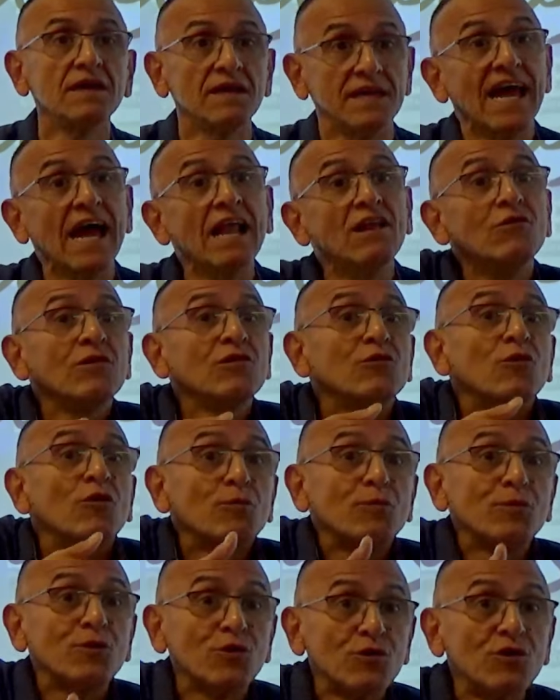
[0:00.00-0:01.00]
Ya lo
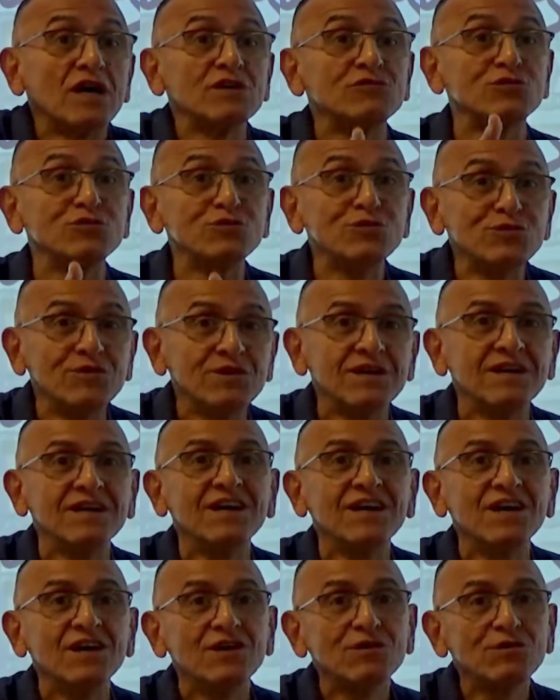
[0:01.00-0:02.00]
incorporó a su
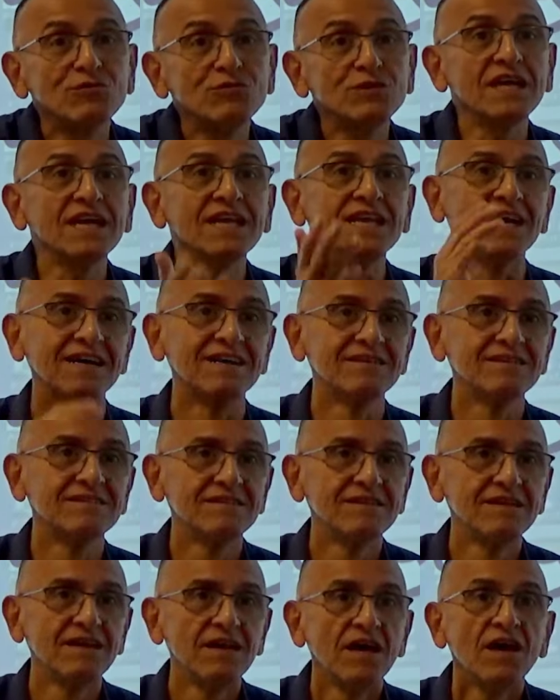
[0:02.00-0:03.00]
rutina.
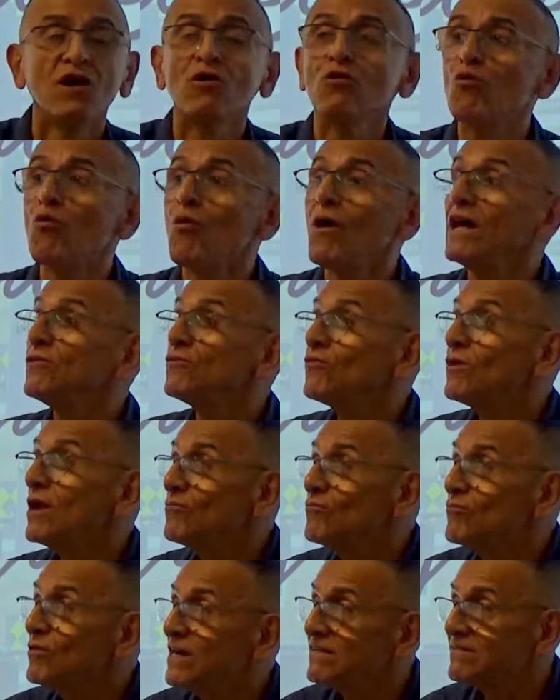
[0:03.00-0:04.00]
Cuando
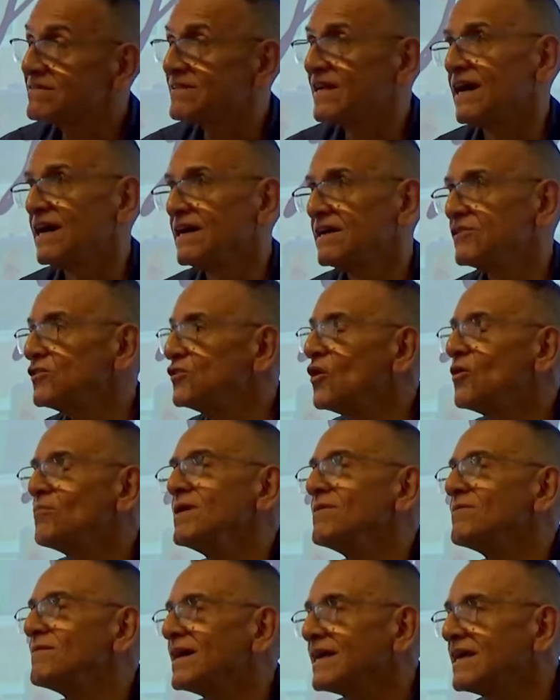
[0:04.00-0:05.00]
almuerza, no
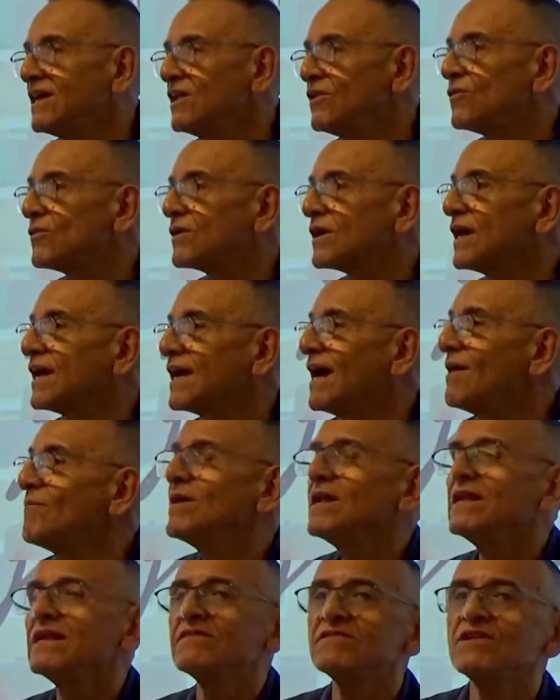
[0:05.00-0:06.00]
me imagino que
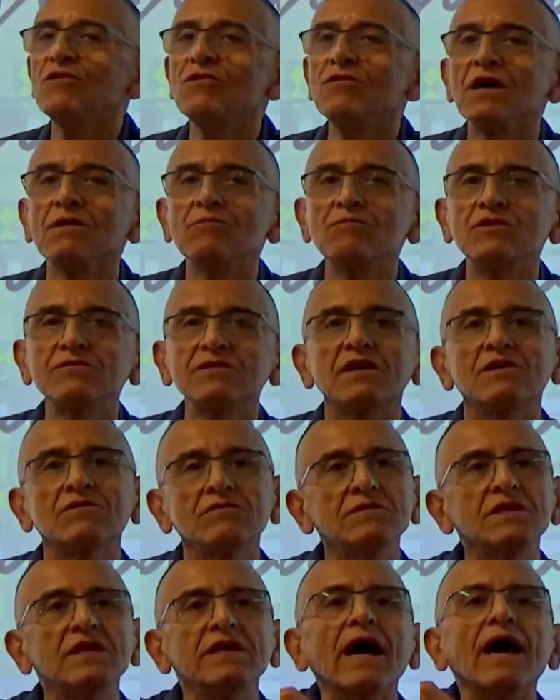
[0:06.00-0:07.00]
cambie el estilo de almorzar.
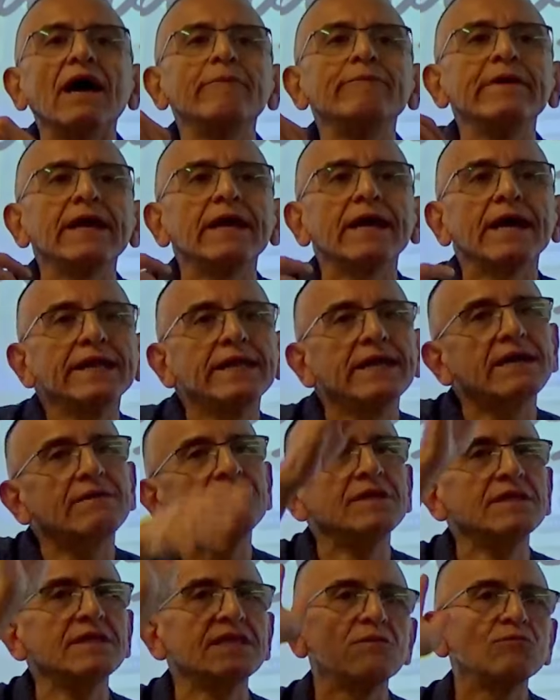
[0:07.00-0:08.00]
Usted
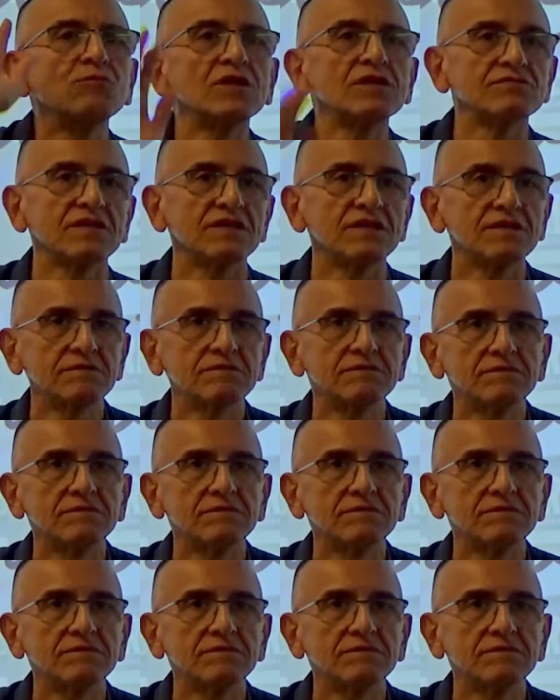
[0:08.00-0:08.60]
mecánicamente almuerza.